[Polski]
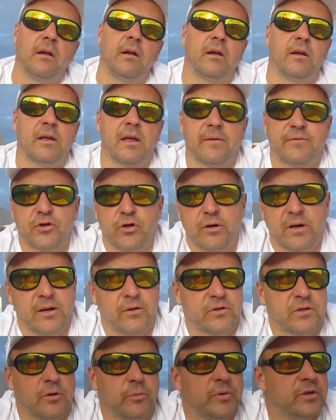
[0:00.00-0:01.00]
Ja wczoraj
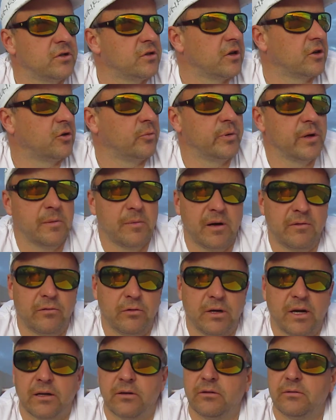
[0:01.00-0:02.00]
osobiście kupiłem
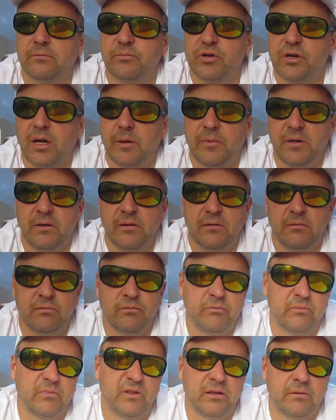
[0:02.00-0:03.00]
awokado, przynajmniej
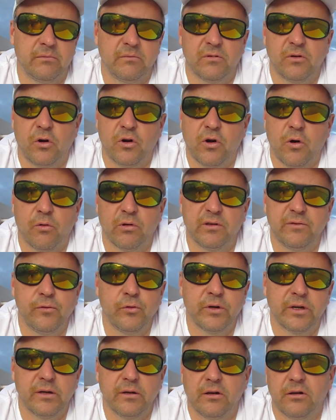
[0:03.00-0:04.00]
około 2
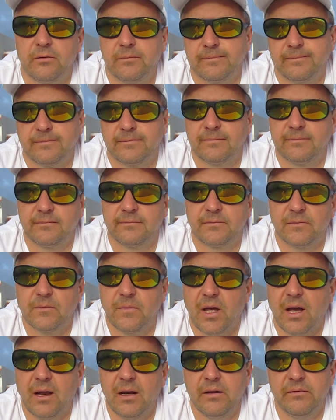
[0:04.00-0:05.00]
kg,
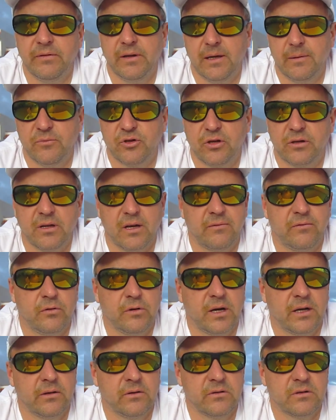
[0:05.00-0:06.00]
ale wiem, że te
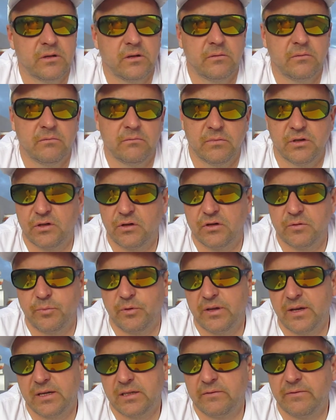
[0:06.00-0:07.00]
awokado są z
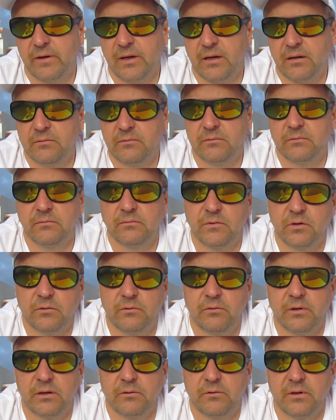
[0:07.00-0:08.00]
gospodarstwa
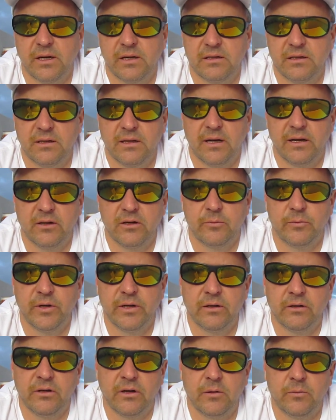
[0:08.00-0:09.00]
które tutaj jest niedaleko
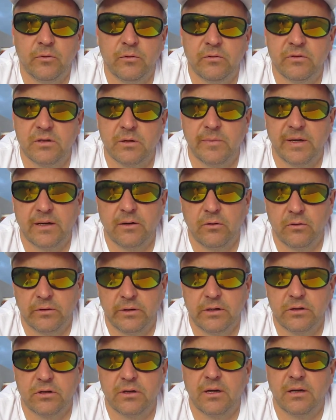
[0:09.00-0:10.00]
mojego domu, są
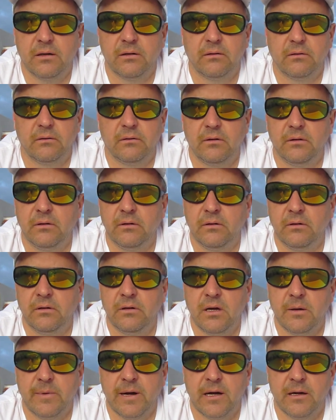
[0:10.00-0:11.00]
ekologiczne i
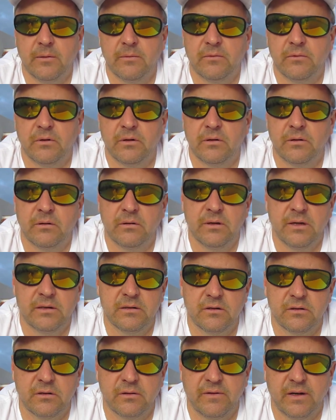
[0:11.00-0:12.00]
nie mają, e, nie
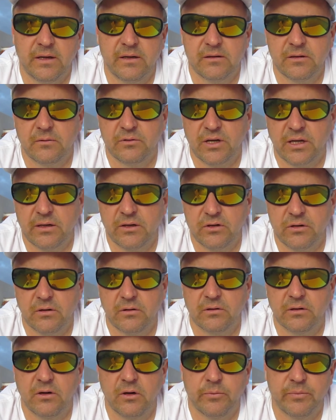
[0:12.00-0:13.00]
stosowane są żadne
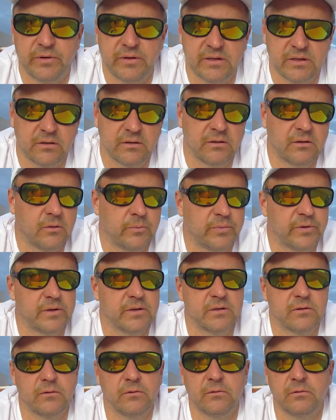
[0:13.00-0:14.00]
środki oprysk,
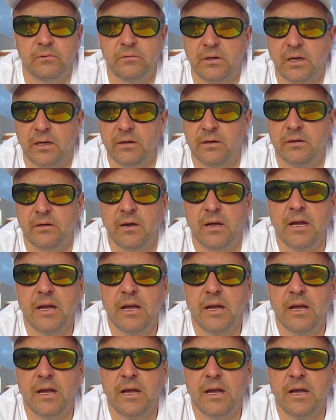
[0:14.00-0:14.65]
oprysku, ani